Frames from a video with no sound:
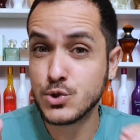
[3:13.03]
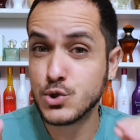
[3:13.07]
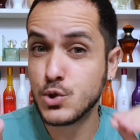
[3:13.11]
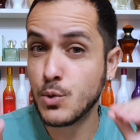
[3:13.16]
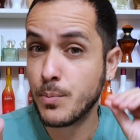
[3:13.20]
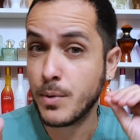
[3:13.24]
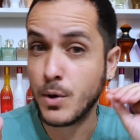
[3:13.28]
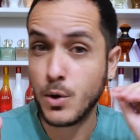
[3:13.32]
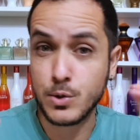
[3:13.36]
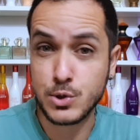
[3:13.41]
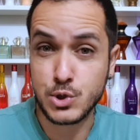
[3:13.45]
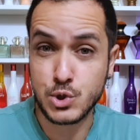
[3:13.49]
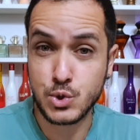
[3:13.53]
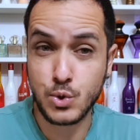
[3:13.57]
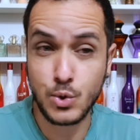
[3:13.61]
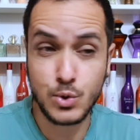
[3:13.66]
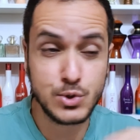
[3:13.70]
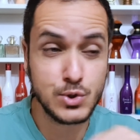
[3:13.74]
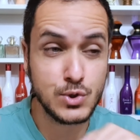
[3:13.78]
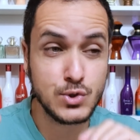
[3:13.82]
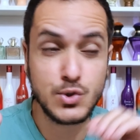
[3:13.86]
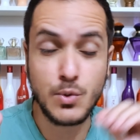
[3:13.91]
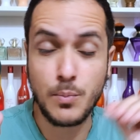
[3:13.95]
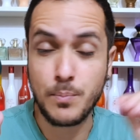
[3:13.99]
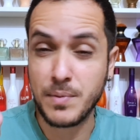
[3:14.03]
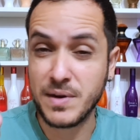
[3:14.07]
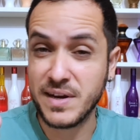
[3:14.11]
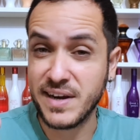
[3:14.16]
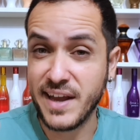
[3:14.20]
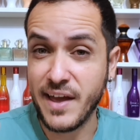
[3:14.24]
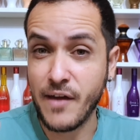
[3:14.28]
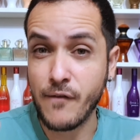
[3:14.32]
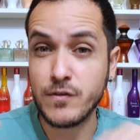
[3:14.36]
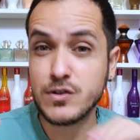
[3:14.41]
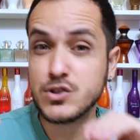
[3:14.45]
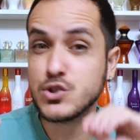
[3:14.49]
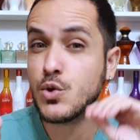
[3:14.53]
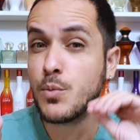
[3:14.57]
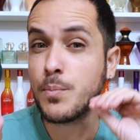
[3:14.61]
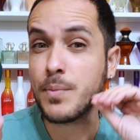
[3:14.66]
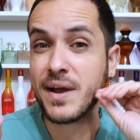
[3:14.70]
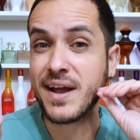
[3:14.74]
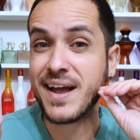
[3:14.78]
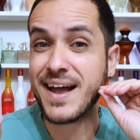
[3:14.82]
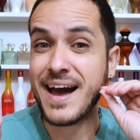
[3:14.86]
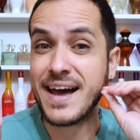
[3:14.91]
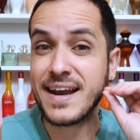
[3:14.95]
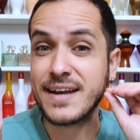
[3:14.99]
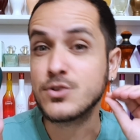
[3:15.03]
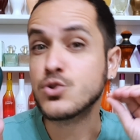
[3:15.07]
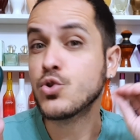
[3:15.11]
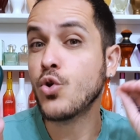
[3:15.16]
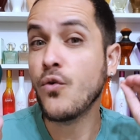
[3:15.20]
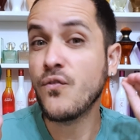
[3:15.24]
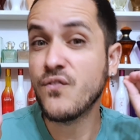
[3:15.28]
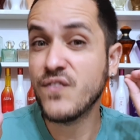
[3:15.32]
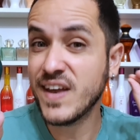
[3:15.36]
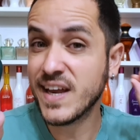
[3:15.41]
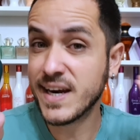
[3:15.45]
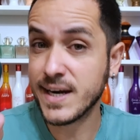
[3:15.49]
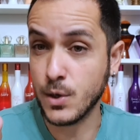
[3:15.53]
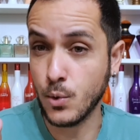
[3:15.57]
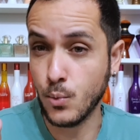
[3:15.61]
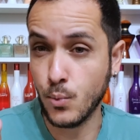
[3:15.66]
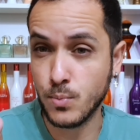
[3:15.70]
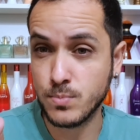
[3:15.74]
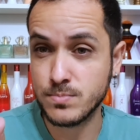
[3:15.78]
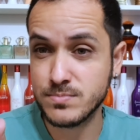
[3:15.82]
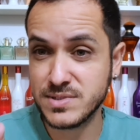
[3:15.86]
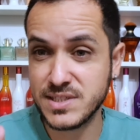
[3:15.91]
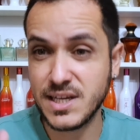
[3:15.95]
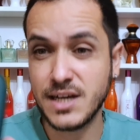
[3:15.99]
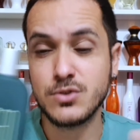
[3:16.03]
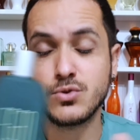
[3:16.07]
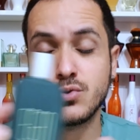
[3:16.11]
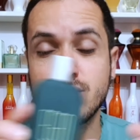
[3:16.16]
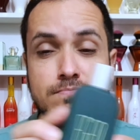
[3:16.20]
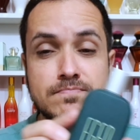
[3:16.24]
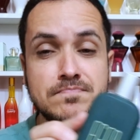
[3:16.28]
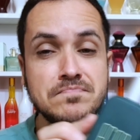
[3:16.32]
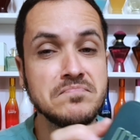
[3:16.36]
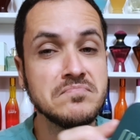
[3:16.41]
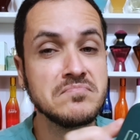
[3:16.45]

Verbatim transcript: super gostoso, super leve, super cara do verão, certo?